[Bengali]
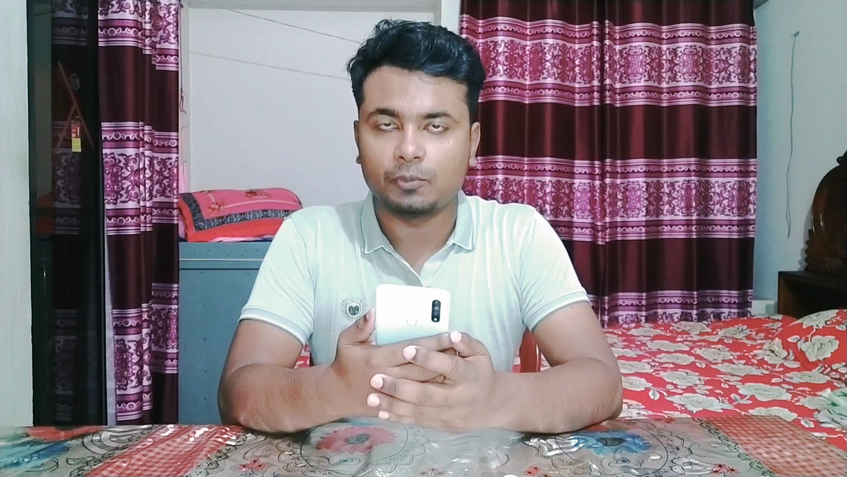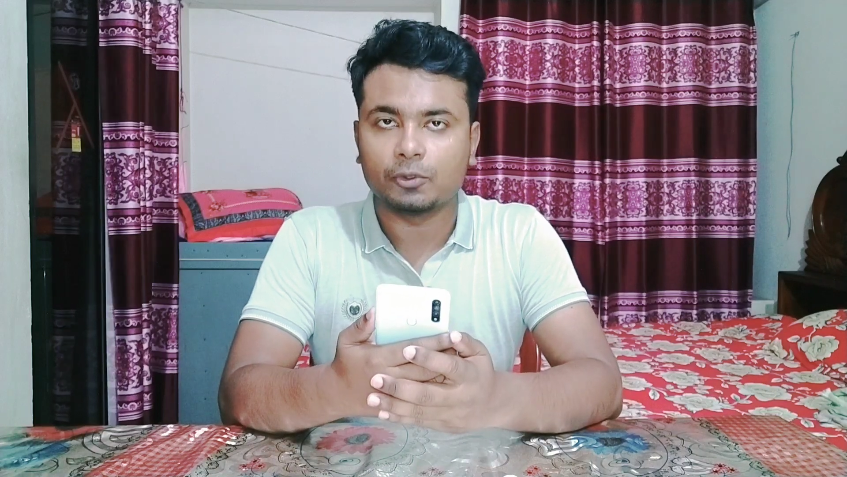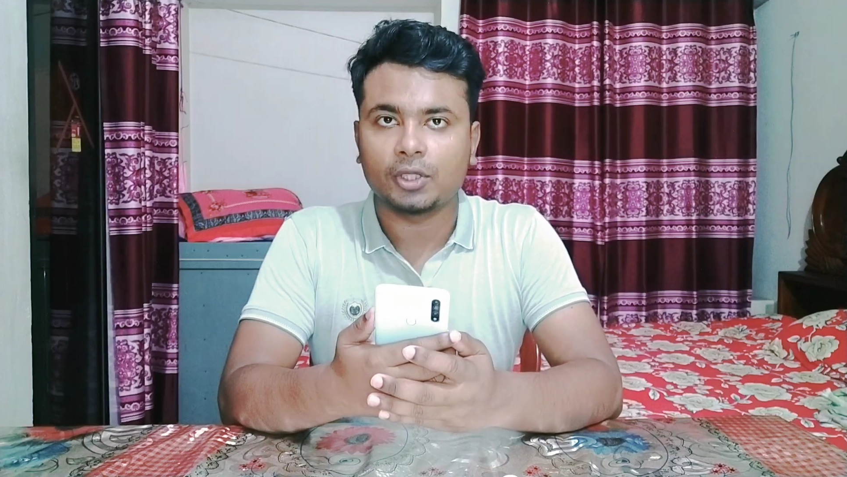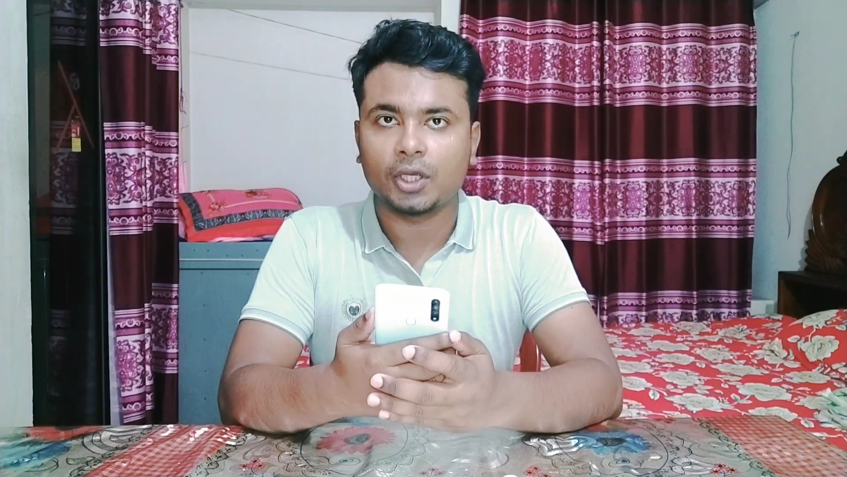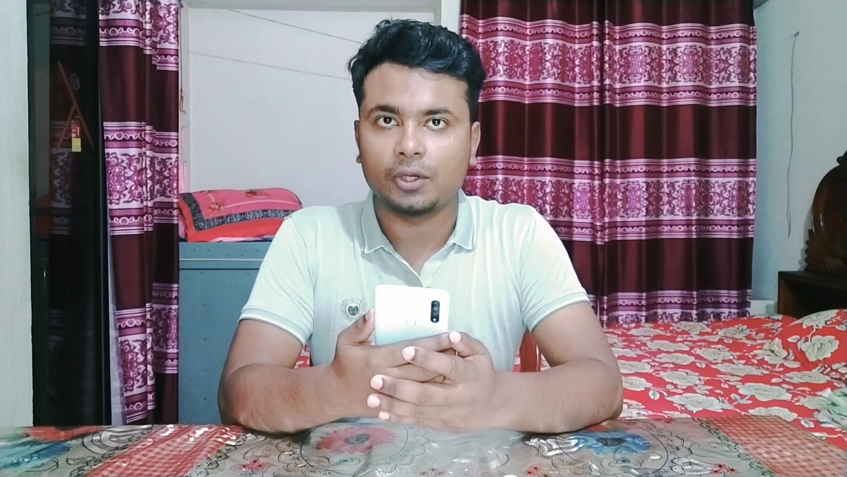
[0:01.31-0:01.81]
করি
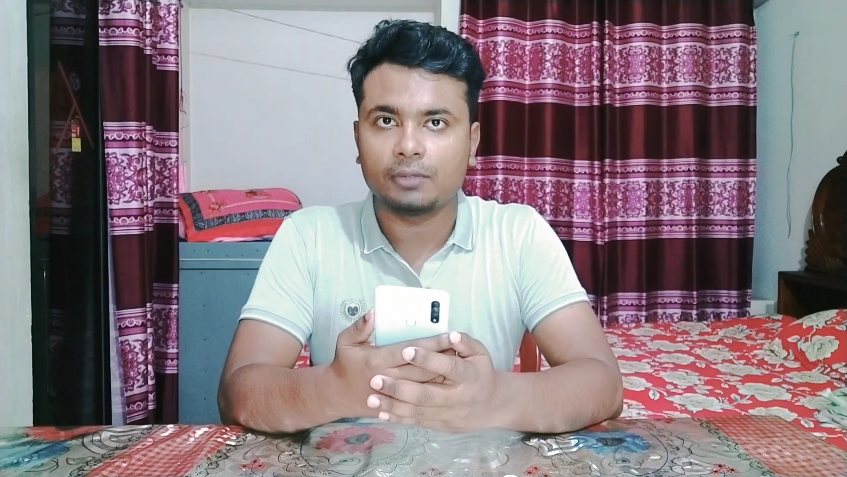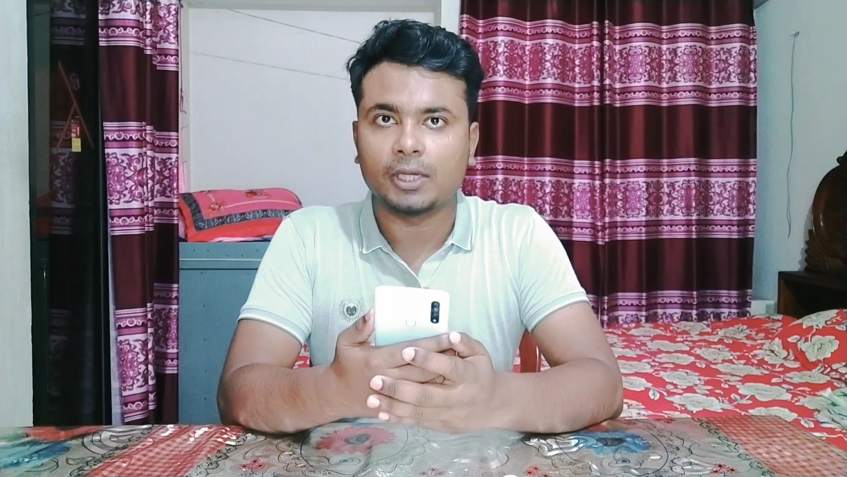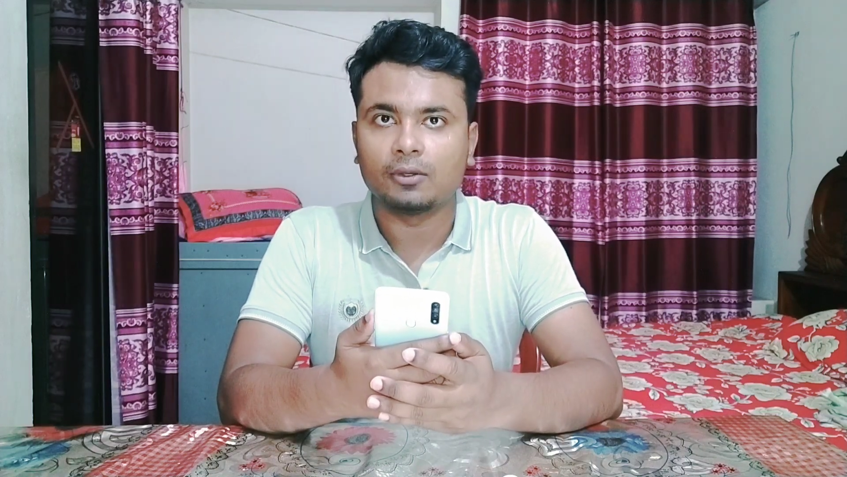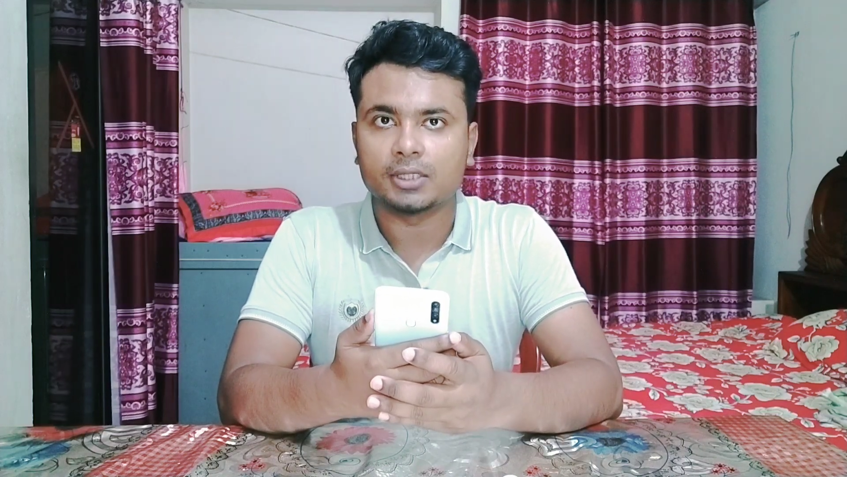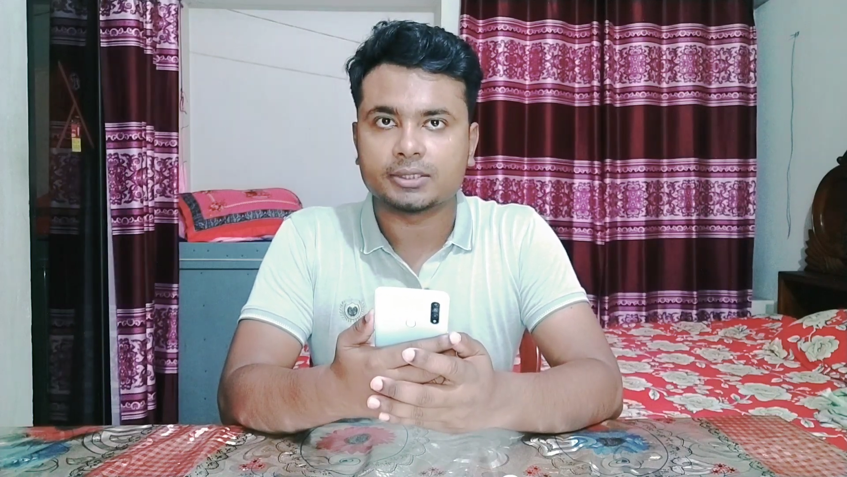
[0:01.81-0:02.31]
প্রত্যেকে অনেক
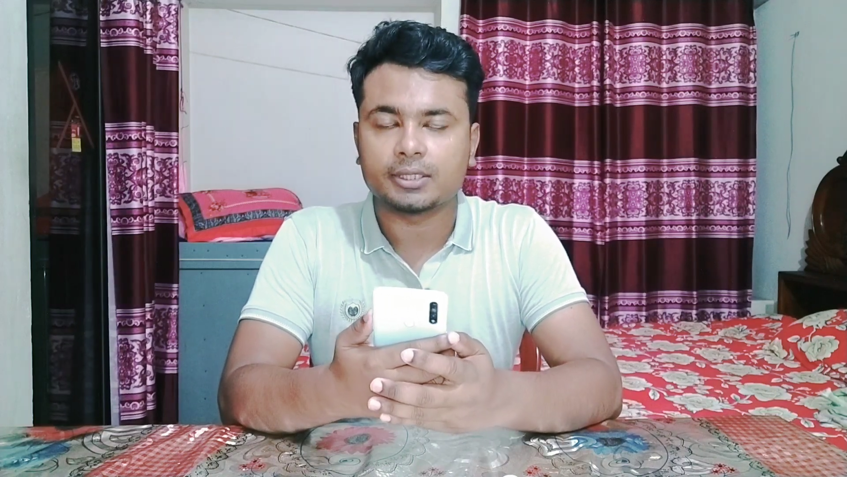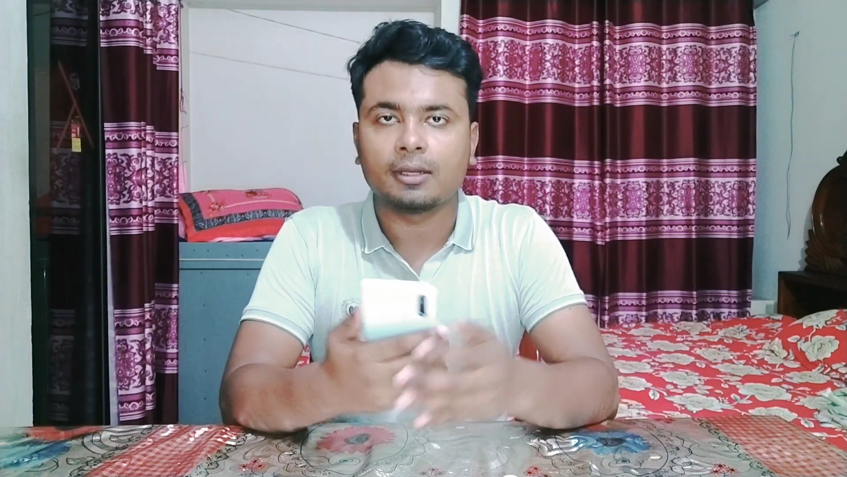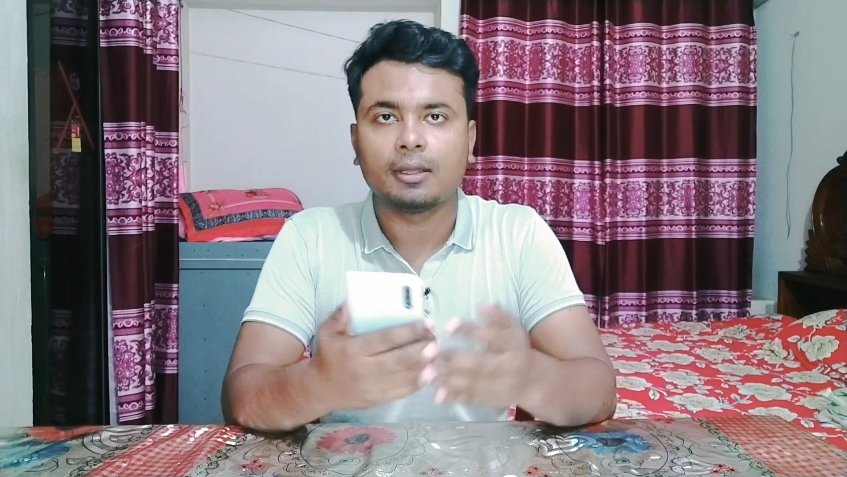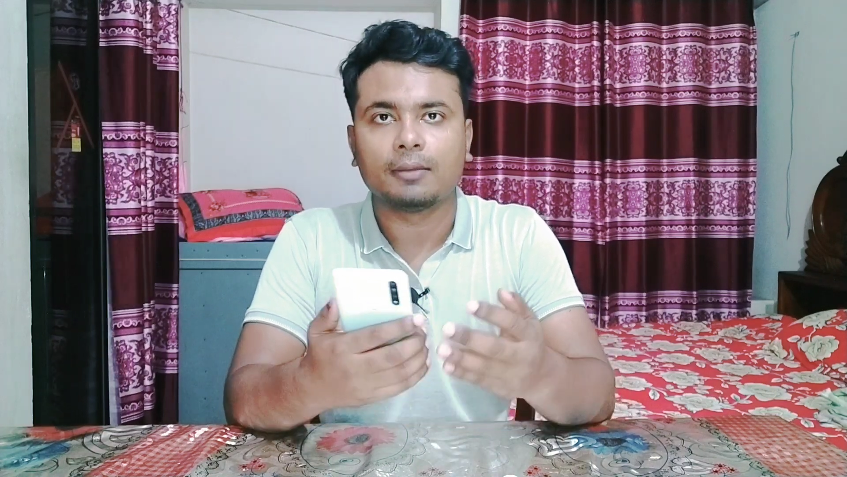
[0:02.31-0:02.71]
ভালো আছেন